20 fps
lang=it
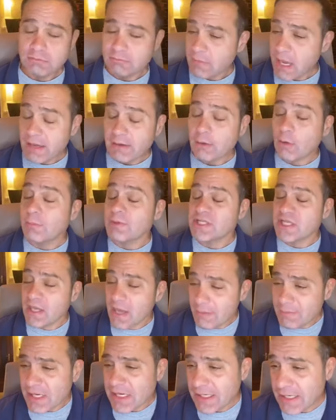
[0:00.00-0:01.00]
Beh, come si
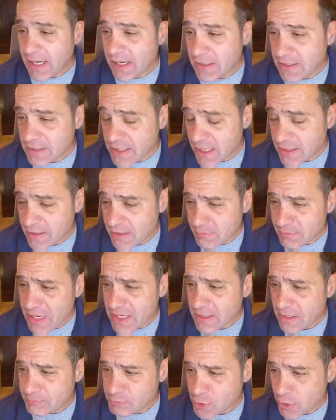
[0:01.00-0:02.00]
chiama il, il cane di
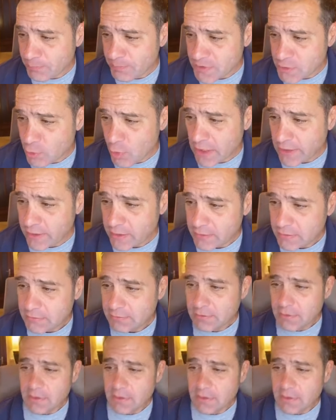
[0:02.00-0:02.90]
Mel Gibson, Pasquale?